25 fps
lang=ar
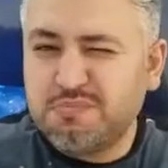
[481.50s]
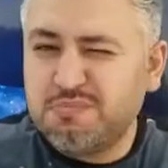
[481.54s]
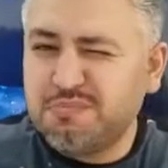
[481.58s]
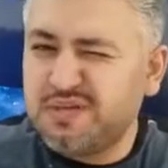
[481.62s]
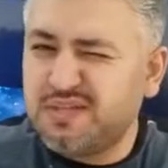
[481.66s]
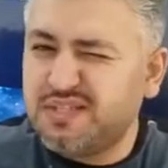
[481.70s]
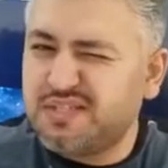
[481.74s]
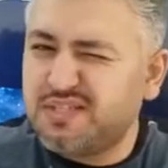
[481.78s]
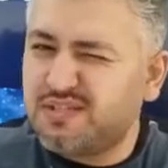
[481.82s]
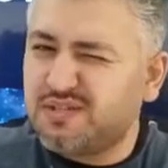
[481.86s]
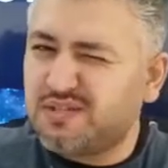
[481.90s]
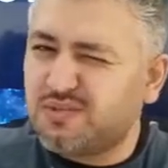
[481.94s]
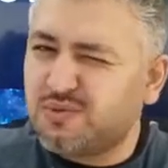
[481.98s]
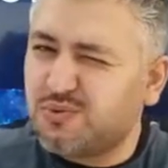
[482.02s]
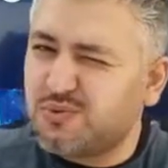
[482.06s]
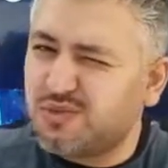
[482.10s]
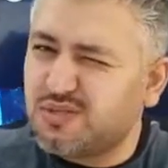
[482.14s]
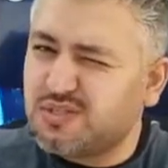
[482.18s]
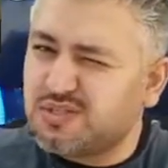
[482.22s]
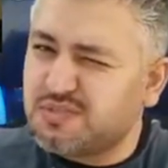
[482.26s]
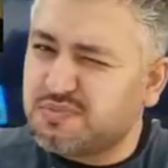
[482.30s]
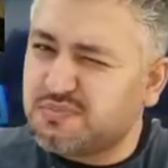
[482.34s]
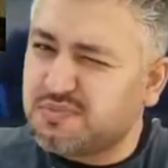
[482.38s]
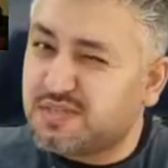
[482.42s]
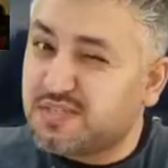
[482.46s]
متر
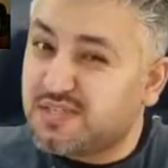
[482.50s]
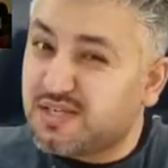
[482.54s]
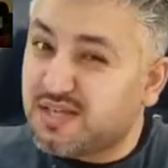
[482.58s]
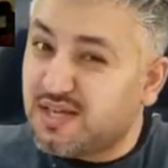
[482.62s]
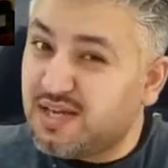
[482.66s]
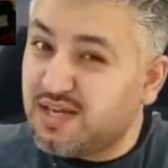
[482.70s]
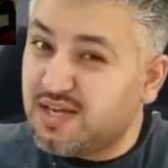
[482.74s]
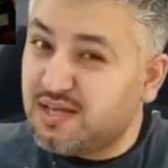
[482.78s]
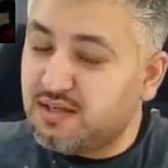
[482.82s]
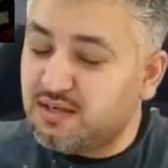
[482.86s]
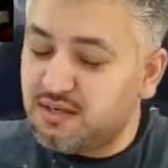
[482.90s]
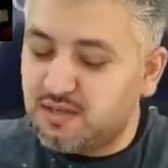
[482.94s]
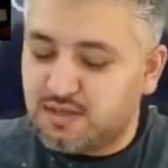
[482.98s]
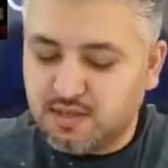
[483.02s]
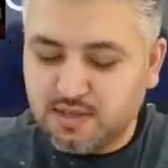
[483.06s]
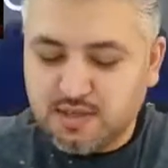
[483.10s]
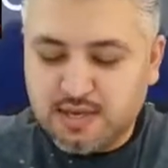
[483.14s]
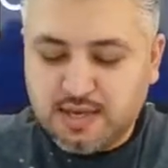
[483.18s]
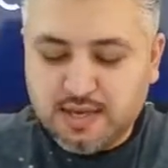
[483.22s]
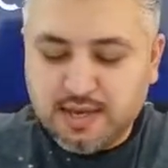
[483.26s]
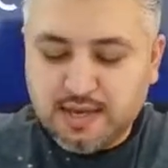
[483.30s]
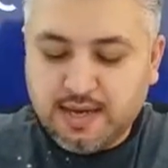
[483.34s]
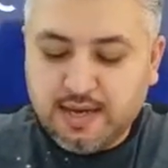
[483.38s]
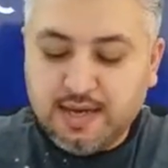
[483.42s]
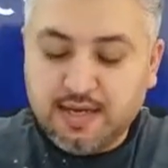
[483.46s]
ونص مترين
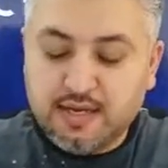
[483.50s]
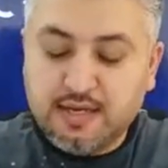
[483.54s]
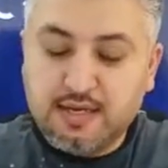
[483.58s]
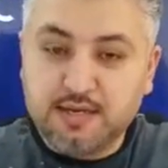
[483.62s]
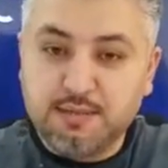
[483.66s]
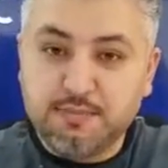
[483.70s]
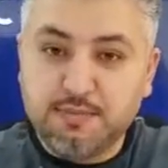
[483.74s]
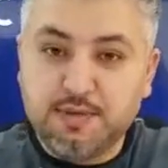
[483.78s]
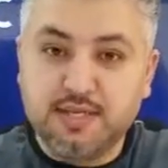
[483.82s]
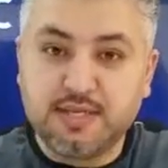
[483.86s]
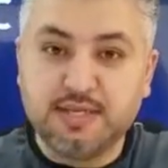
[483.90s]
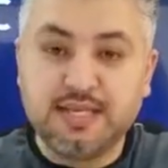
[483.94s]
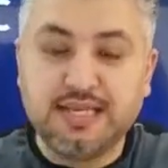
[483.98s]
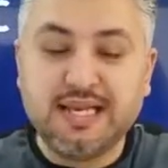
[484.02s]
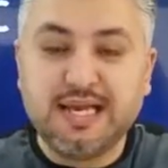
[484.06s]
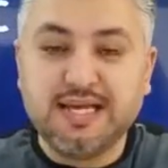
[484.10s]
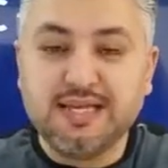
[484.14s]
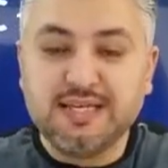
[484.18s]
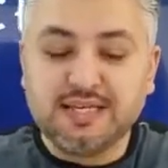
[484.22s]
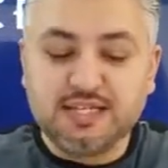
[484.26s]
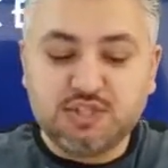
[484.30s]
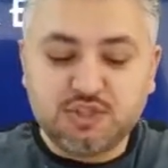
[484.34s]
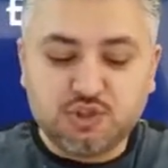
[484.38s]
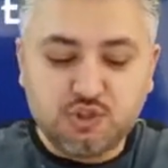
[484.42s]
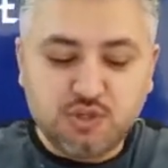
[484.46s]
على اليمين
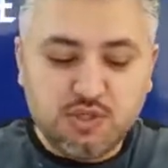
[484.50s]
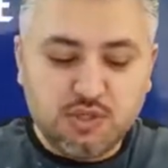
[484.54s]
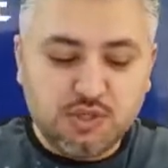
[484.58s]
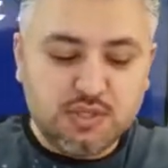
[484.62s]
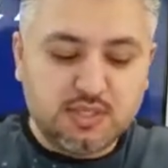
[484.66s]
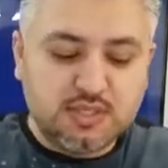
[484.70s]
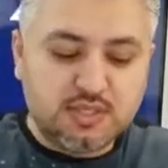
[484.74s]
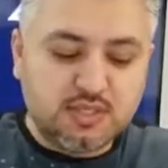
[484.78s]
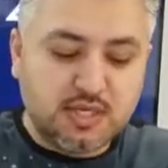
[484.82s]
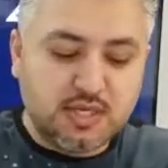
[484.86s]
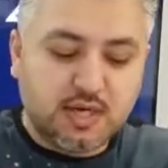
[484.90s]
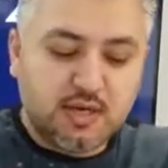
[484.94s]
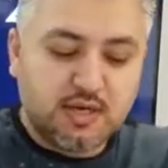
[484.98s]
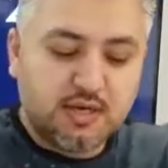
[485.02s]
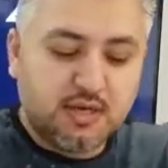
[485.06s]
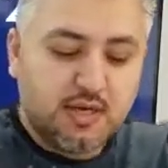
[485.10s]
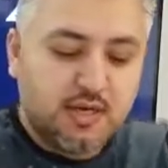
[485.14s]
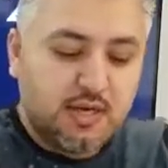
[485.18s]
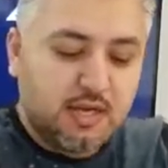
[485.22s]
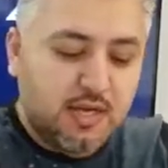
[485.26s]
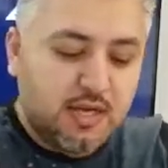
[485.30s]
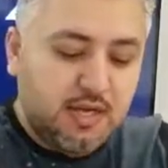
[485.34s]
لان شنو اللي صار؟